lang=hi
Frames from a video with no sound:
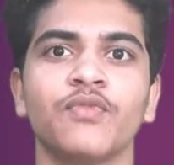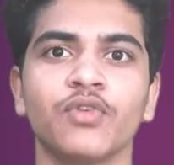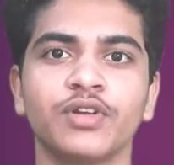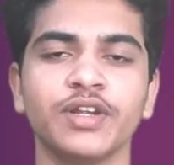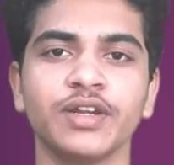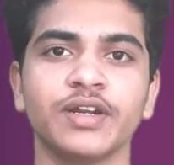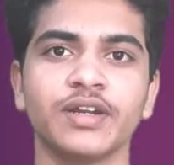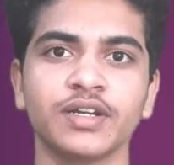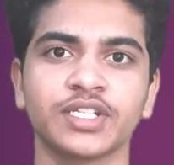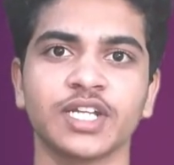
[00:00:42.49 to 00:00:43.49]

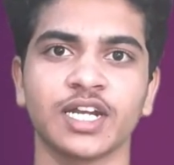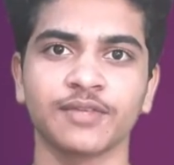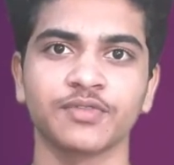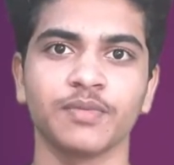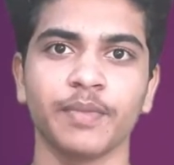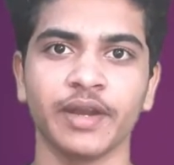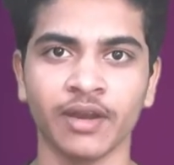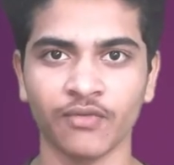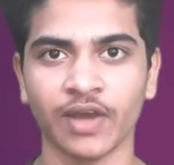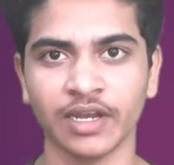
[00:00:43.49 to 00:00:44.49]
1400 स्टार्टअप्स ने
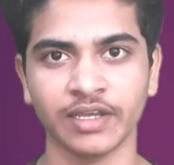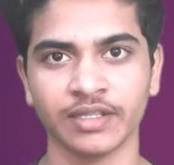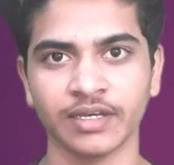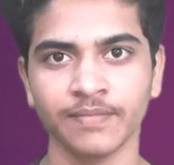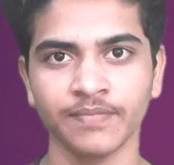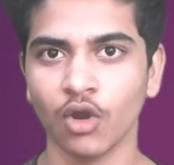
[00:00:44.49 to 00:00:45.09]
पेटेंट फाइल किया था